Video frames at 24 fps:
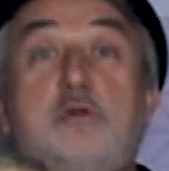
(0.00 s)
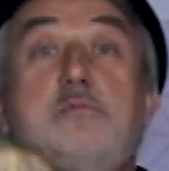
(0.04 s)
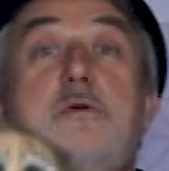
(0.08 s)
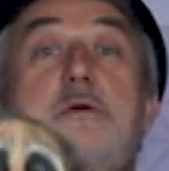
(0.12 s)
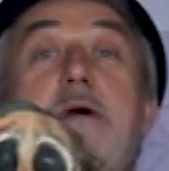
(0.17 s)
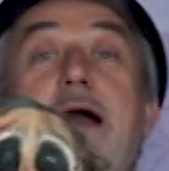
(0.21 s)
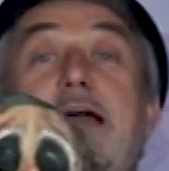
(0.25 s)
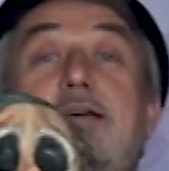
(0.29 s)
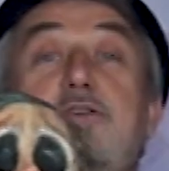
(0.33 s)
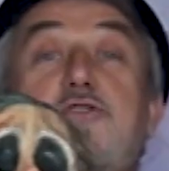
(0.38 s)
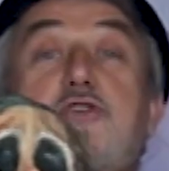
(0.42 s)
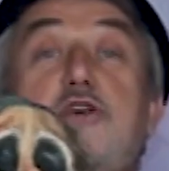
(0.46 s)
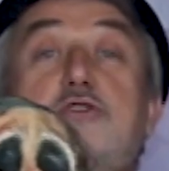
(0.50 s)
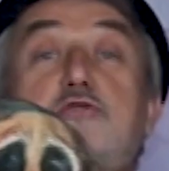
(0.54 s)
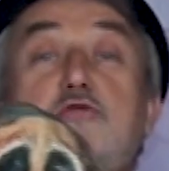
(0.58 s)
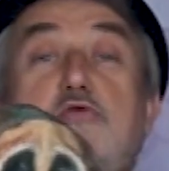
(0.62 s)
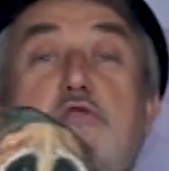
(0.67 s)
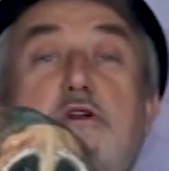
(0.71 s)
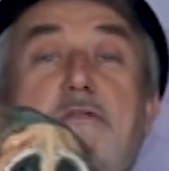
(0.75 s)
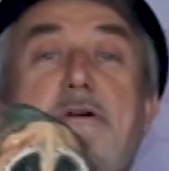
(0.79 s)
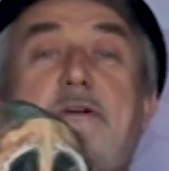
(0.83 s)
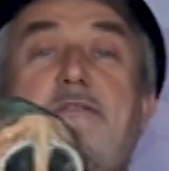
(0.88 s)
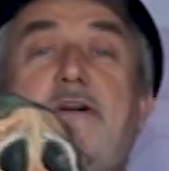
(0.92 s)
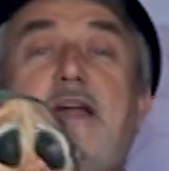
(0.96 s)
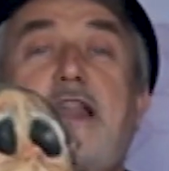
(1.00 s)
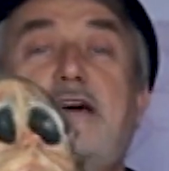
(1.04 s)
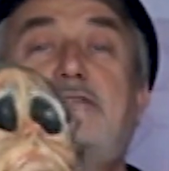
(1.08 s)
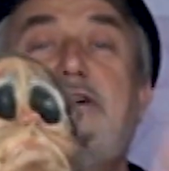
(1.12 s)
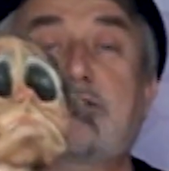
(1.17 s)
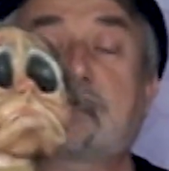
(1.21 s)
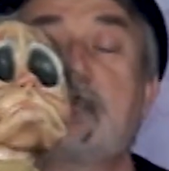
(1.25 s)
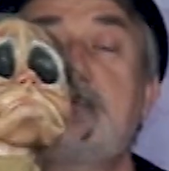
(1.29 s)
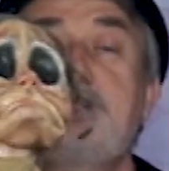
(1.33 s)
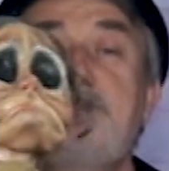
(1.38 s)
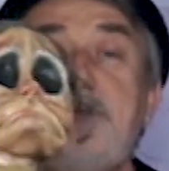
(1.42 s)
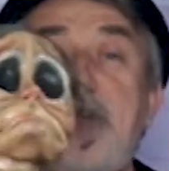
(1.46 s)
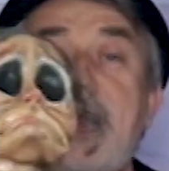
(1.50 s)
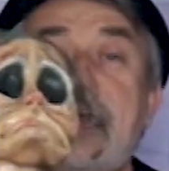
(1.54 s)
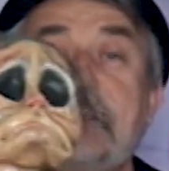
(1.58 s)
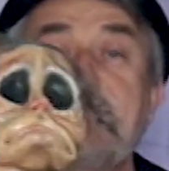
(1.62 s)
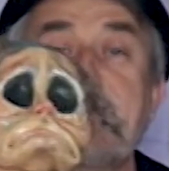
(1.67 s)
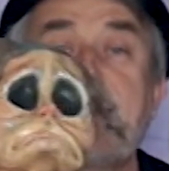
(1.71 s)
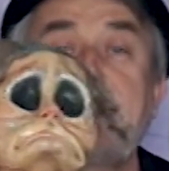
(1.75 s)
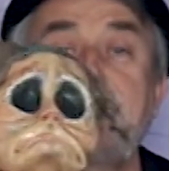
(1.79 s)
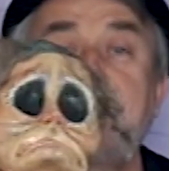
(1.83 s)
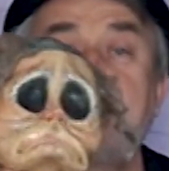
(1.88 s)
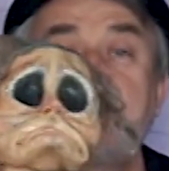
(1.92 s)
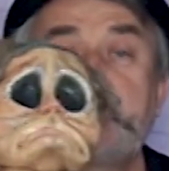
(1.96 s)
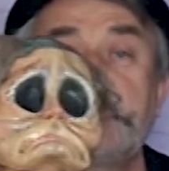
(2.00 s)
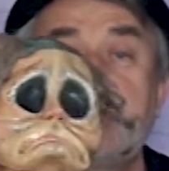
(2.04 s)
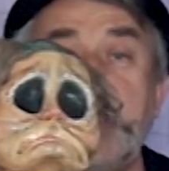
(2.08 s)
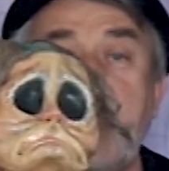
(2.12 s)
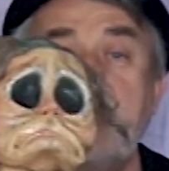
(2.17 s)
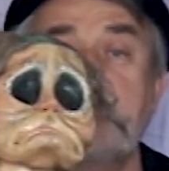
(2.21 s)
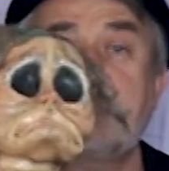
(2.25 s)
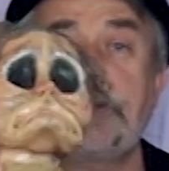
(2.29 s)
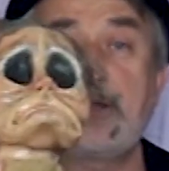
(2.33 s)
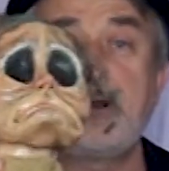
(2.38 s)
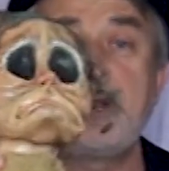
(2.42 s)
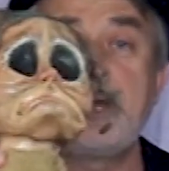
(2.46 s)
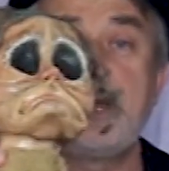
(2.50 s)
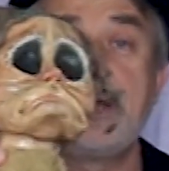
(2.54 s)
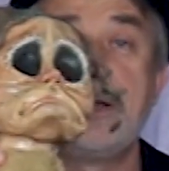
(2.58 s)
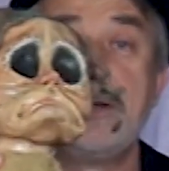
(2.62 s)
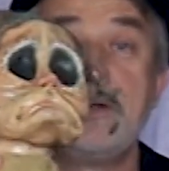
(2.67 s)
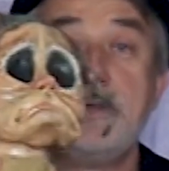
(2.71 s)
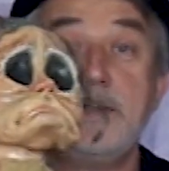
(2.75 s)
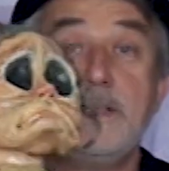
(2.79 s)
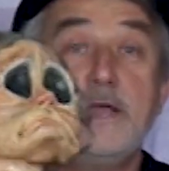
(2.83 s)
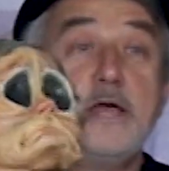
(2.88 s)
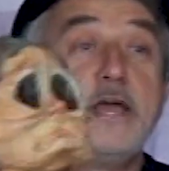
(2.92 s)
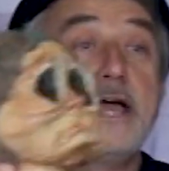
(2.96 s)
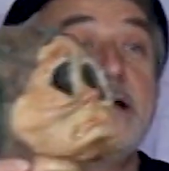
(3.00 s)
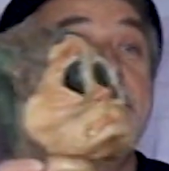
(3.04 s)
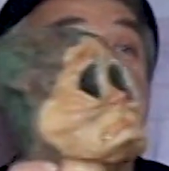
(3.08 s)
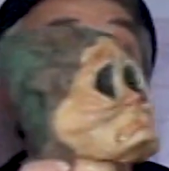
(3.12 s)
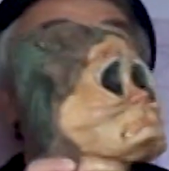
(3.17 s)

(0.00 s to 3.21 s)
Come mai Gesù aveva lavato i piedi ai discepoli e